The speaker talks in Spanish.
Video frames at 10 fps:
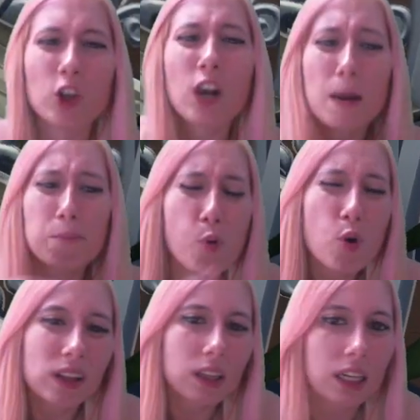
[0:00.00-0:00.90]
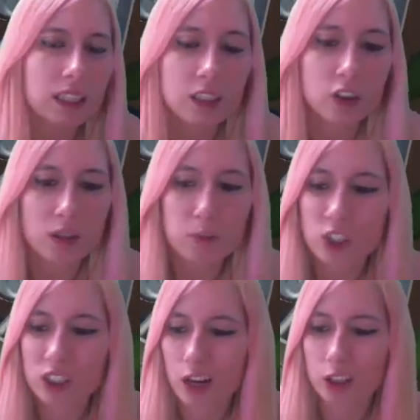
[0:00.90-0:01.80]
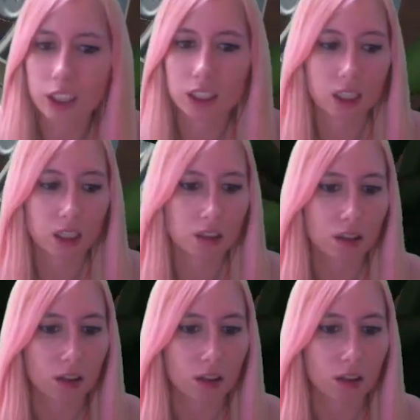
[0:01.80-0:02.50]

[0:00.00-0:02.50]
en la puerta de casa, no le hemos dejado ni entrar.